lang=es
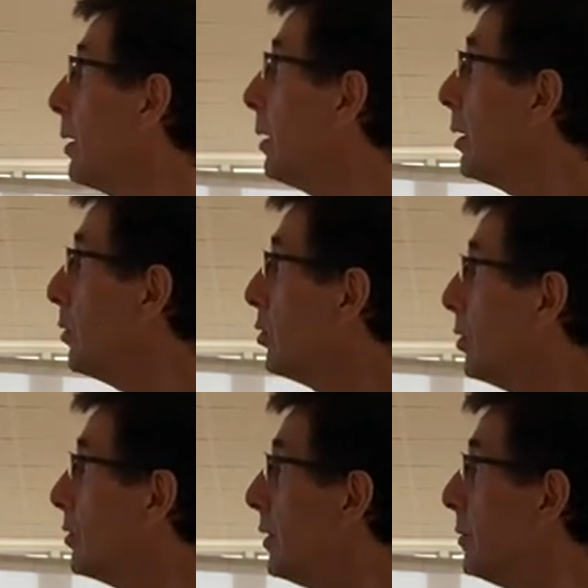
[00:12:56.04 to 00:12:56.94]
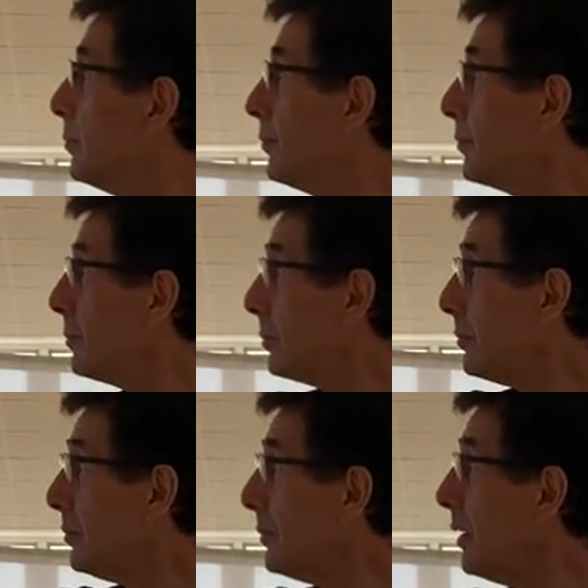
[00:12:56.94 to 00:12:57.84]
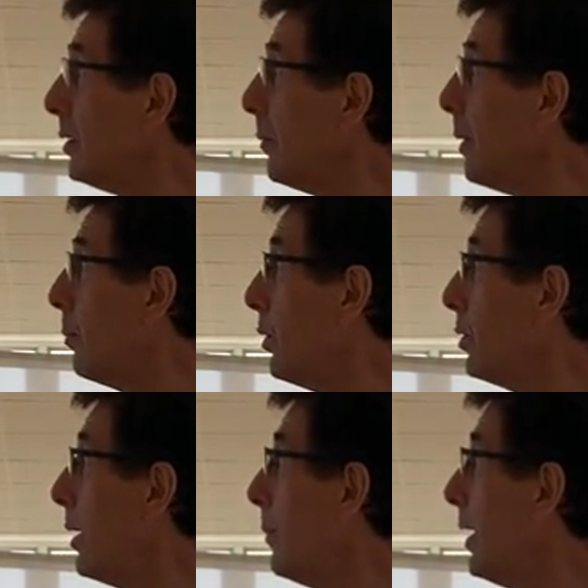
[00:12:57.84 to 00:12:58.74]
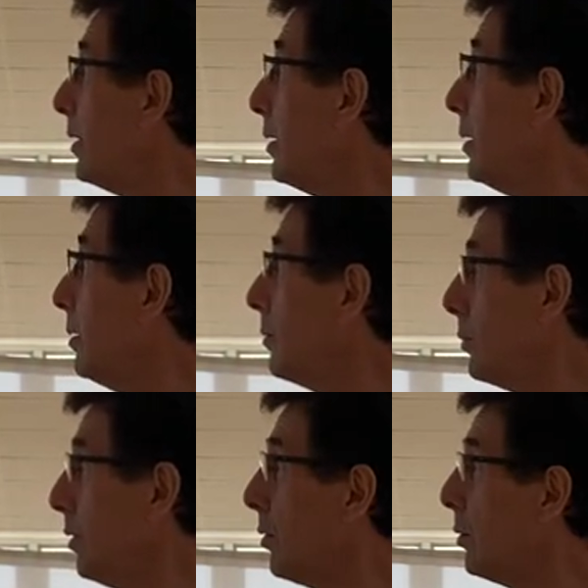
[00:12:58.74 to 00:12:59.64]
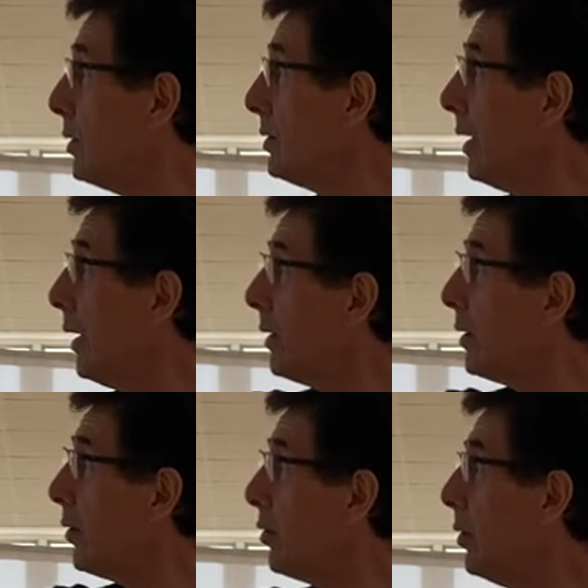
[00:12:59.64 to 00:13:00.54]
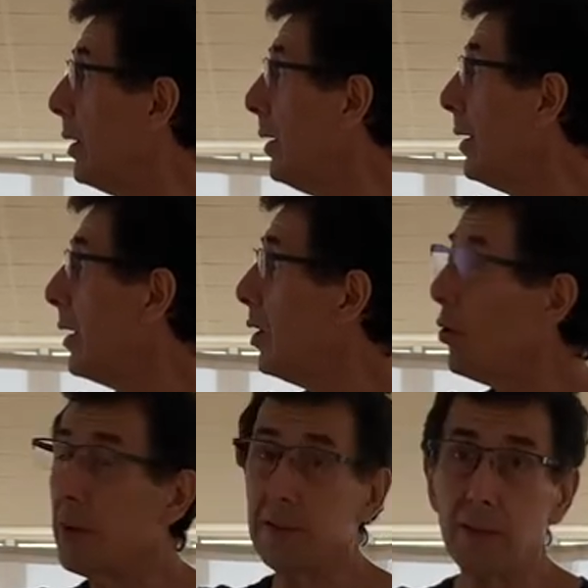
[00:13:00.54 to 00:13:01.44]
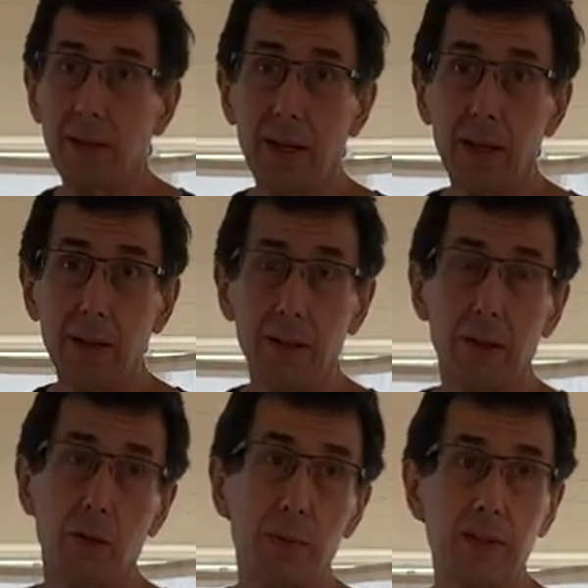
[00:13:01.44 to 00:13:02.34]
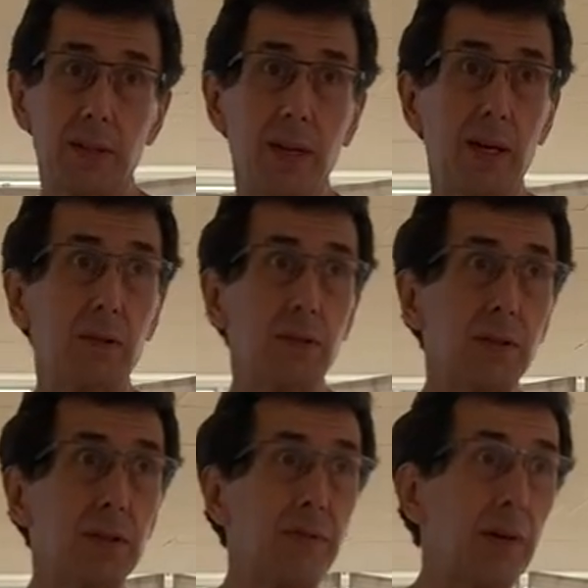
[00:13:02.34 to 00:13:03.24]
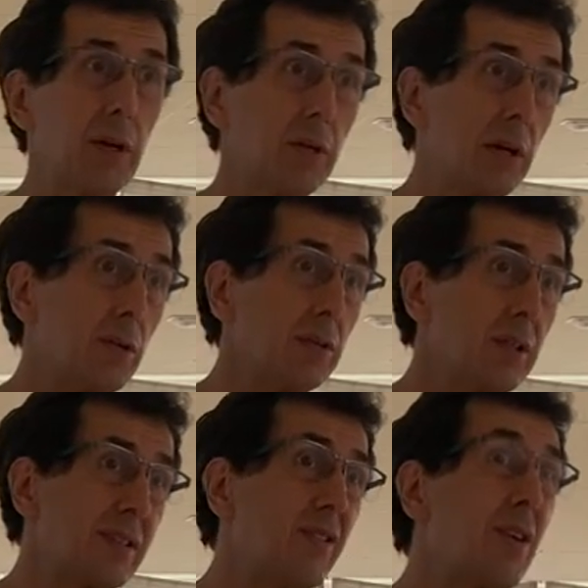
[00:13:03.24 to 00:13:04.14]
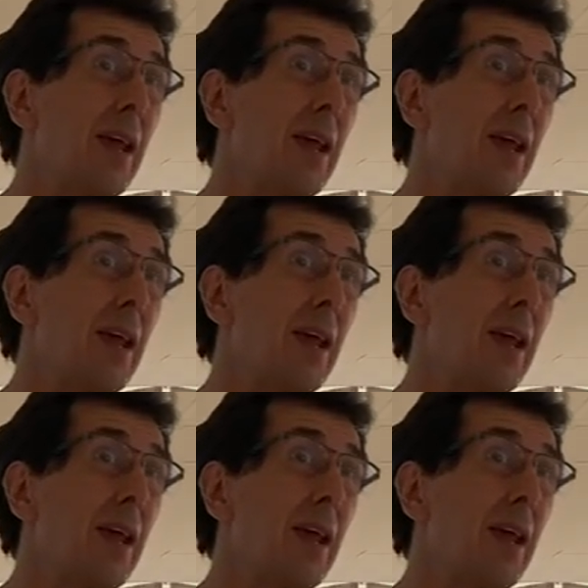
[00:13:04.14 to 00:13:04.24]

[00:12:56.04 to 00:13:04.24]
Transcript: Entonces, también por otra parte, bueno, como decía las carnes rojas, la obesidad, la obesidad no significa otra cosa sino la